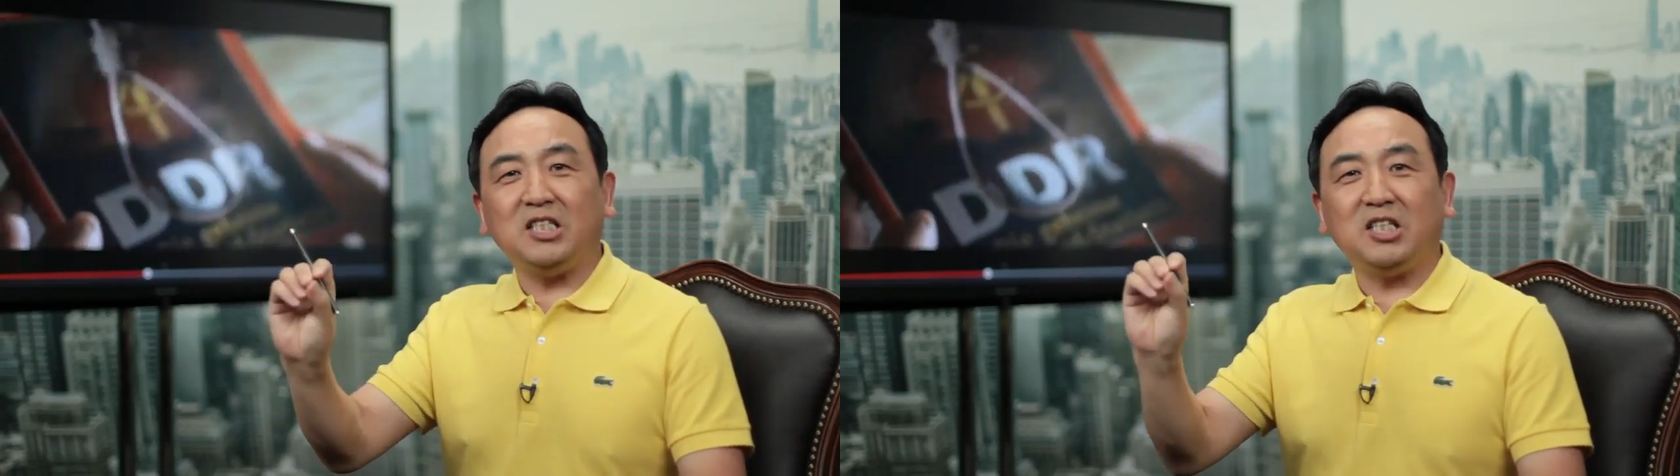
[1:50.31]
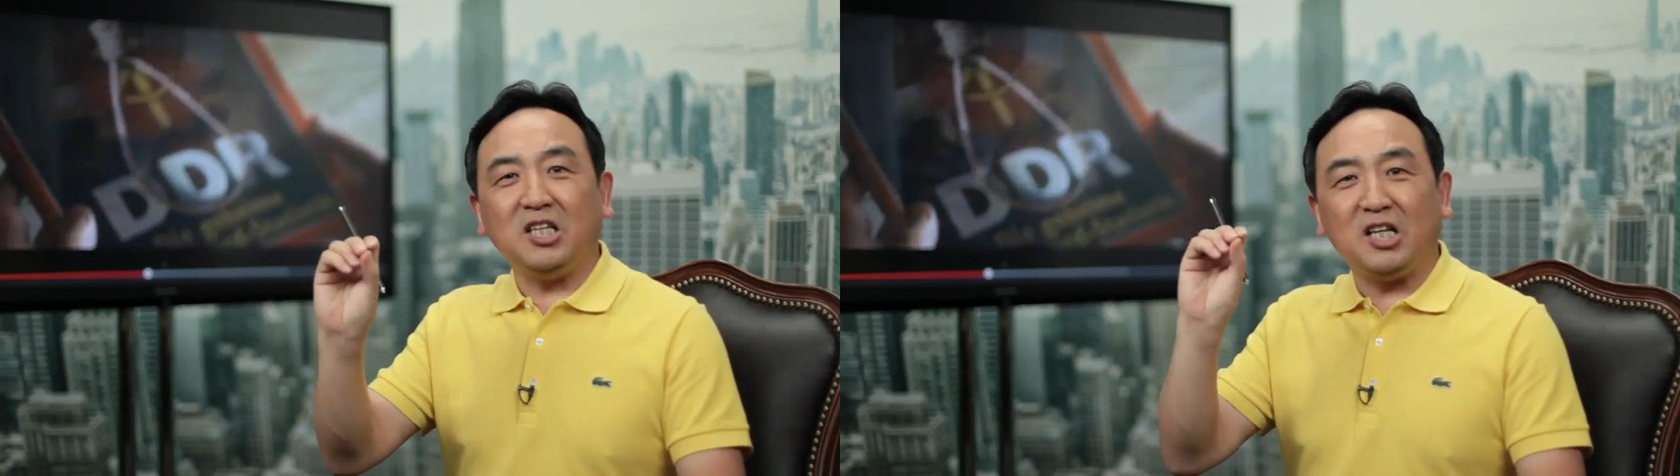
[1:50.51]

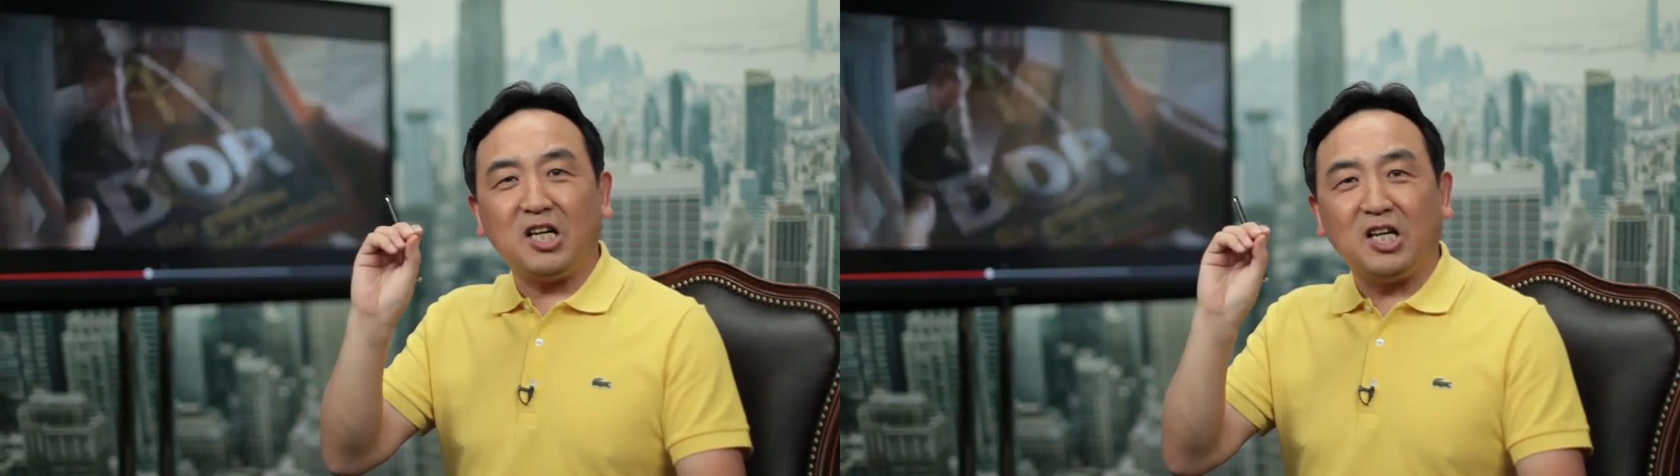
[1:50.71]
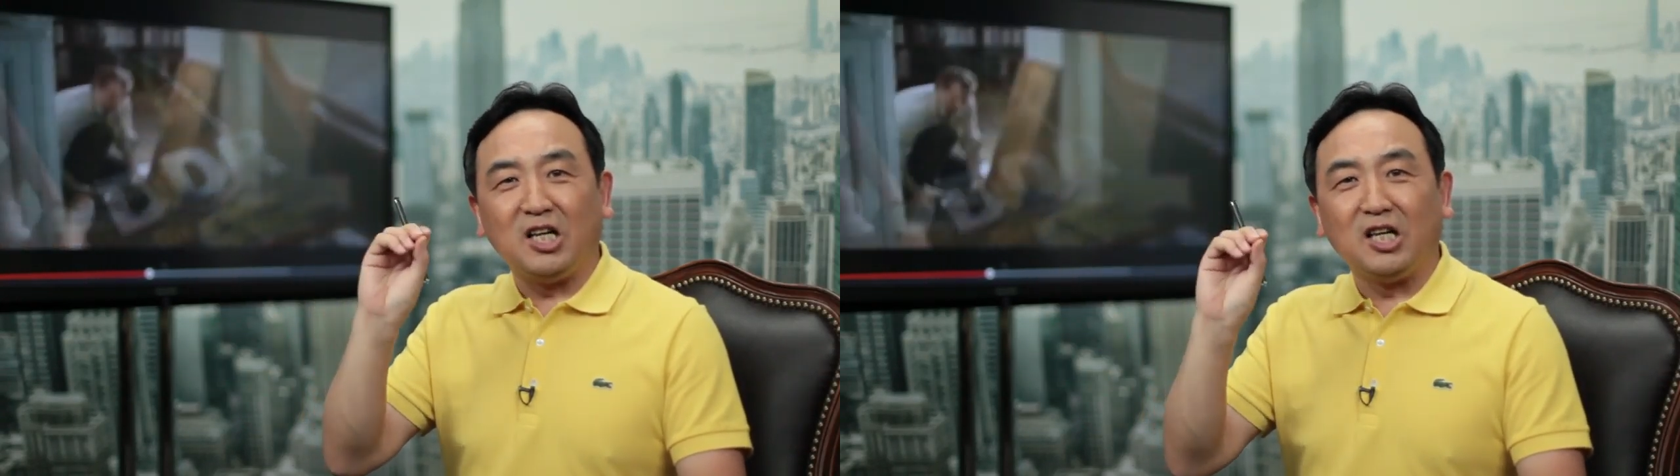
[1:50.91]
其
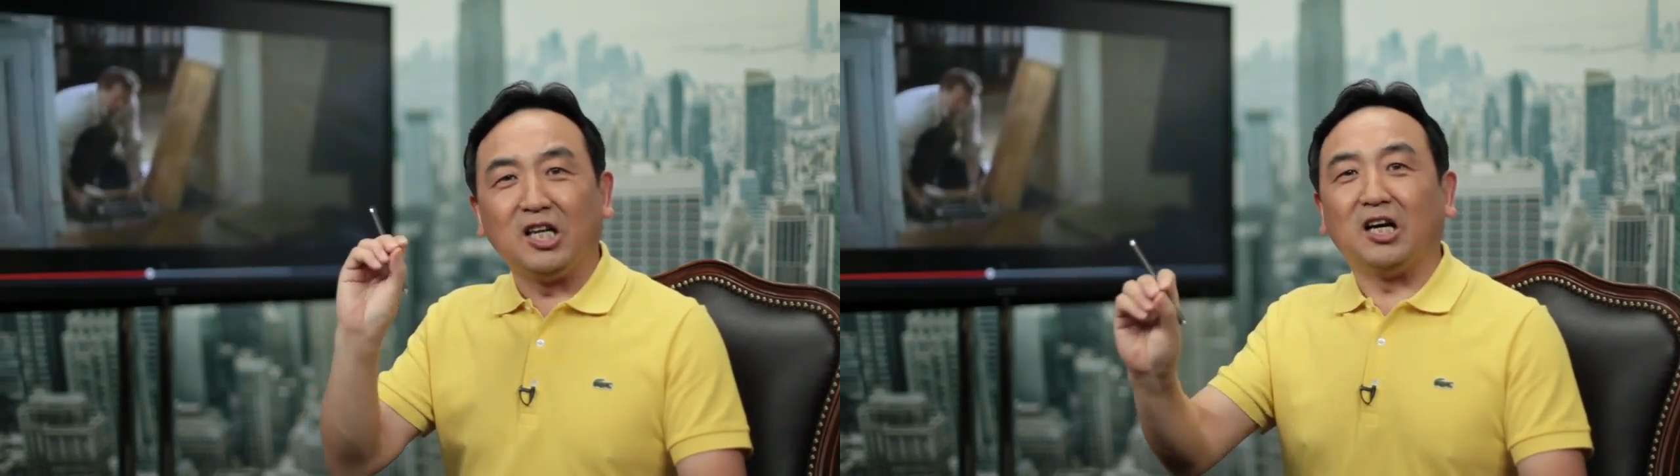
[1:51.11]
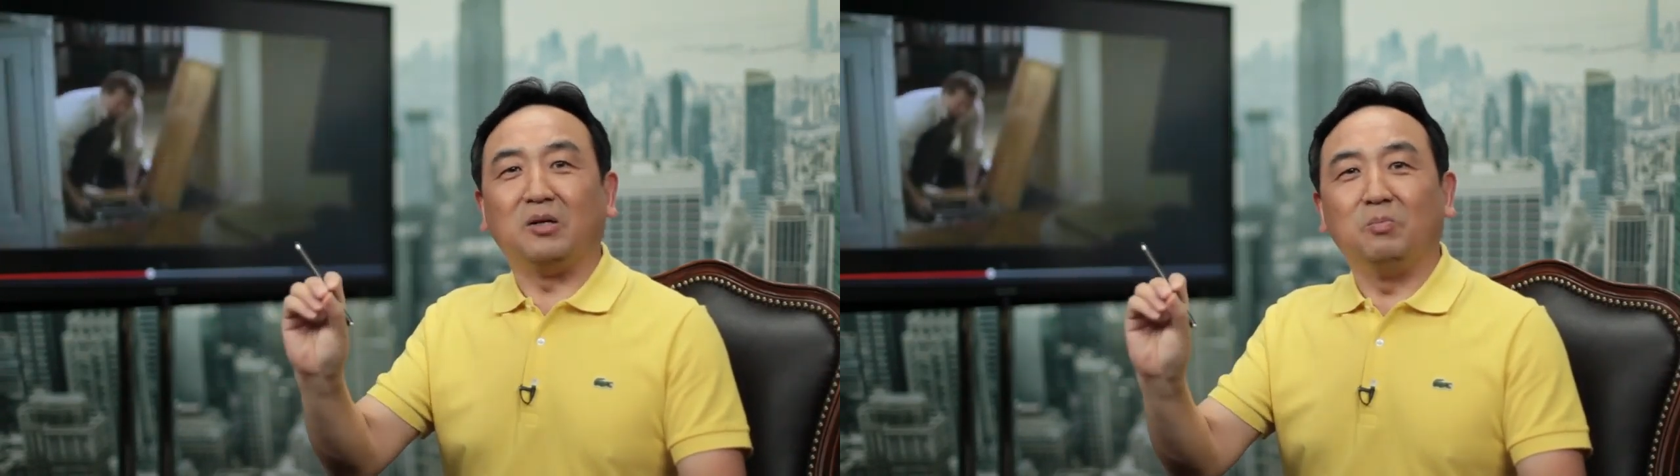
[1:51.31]

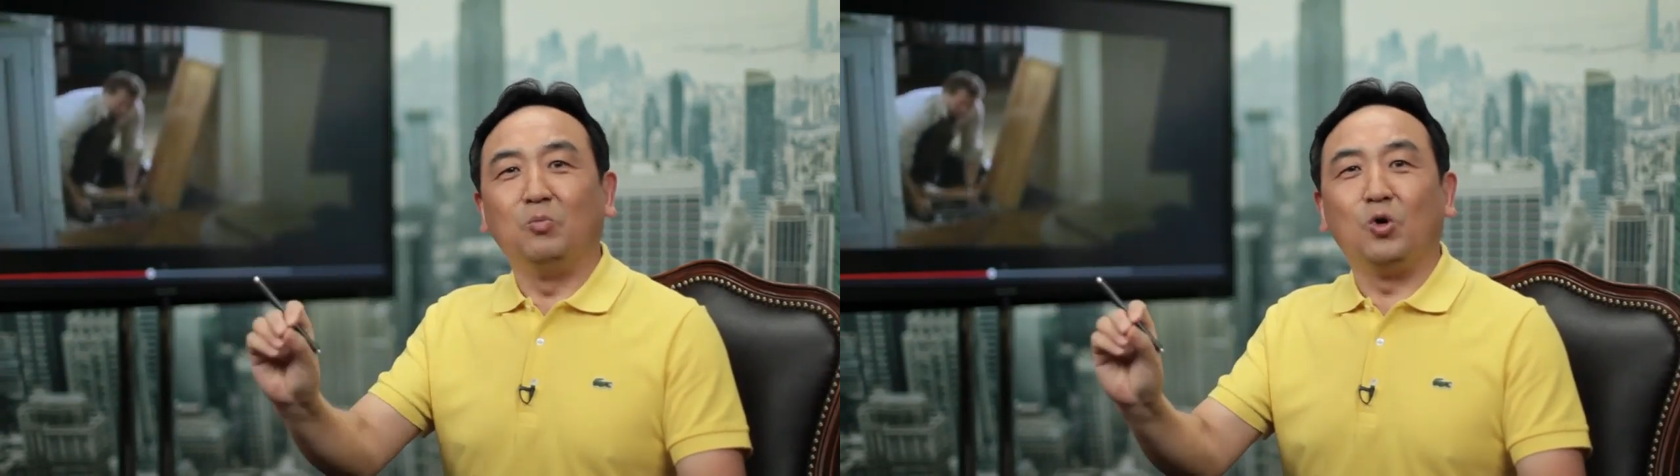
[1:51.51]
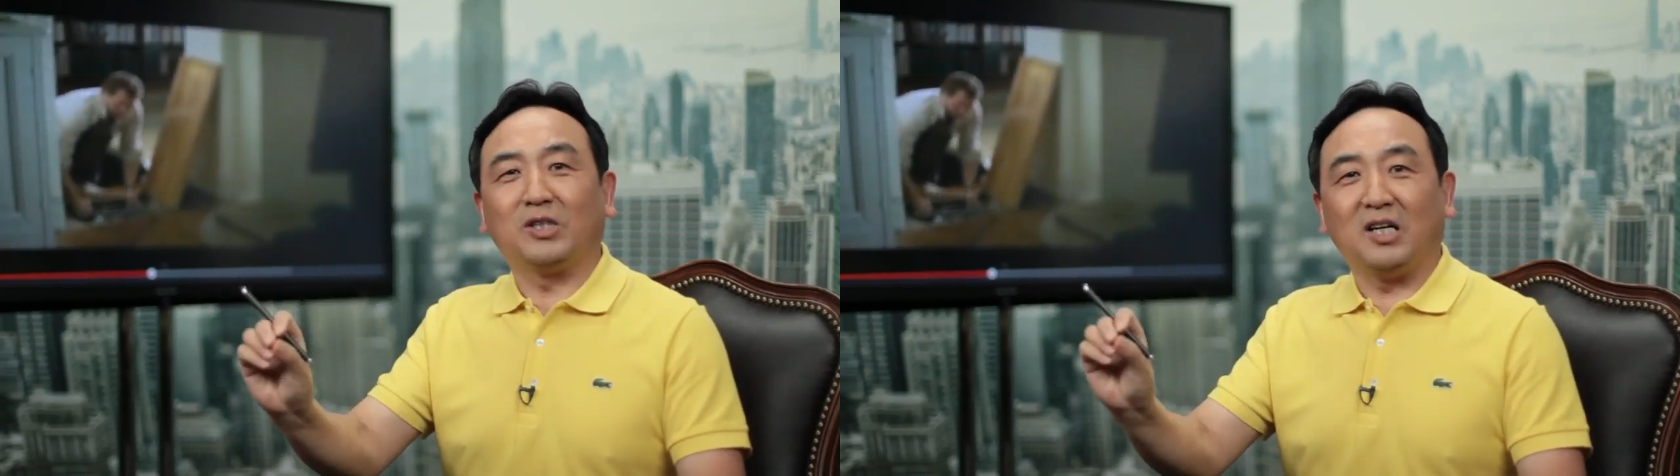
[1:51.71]
冷
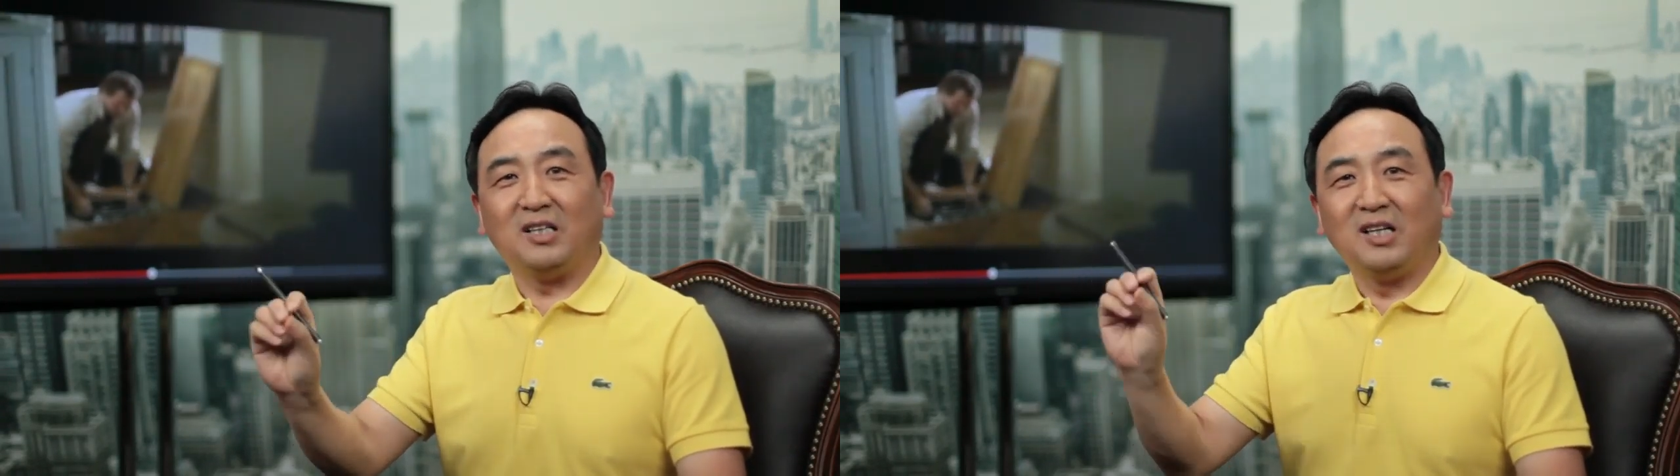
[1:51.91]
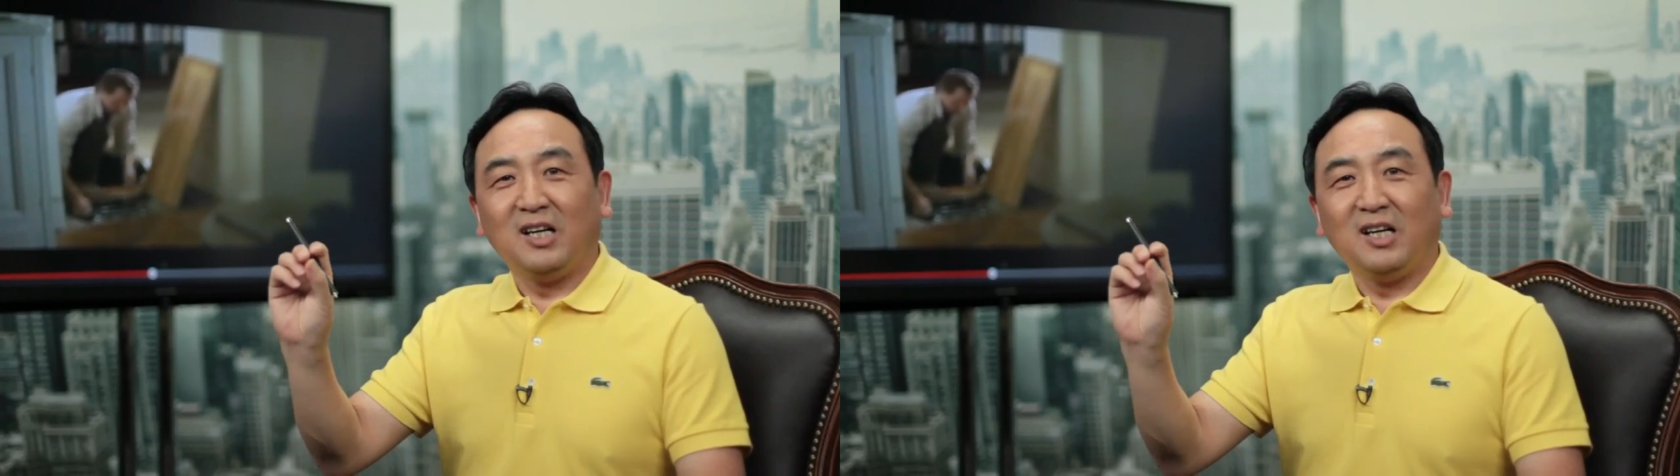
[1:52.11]
漠的